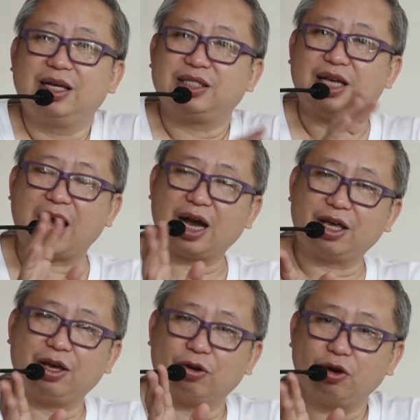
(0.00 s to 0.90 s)
Si
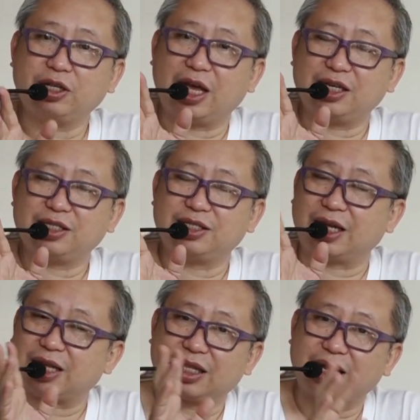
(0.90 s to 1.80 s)
Haring Herodes,
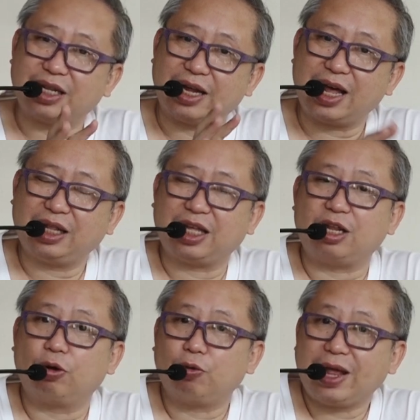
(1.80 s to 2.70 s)
natatanda
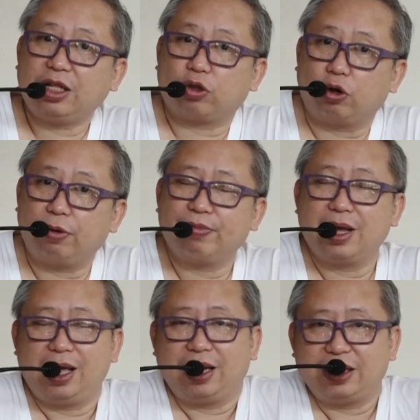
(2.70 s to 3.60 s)
natin yung kwento,
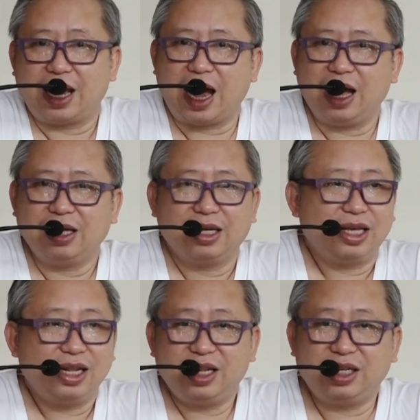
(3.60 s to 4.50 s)
na
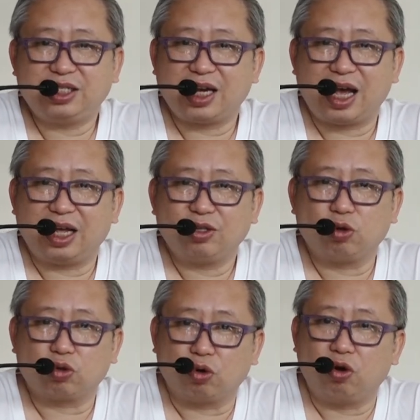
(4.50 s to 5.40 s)
hindi siya
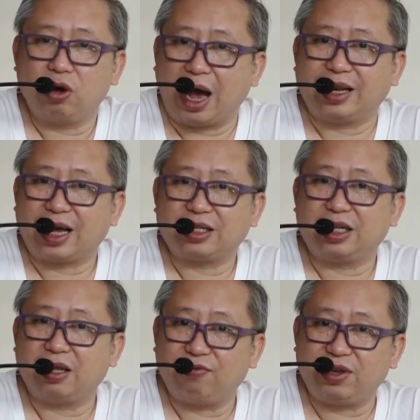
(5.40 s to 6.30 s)
totoong anak
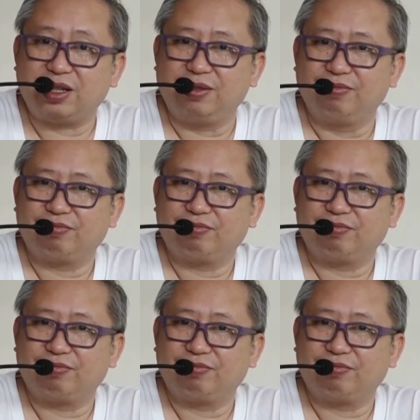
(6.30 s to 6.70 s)
ni David.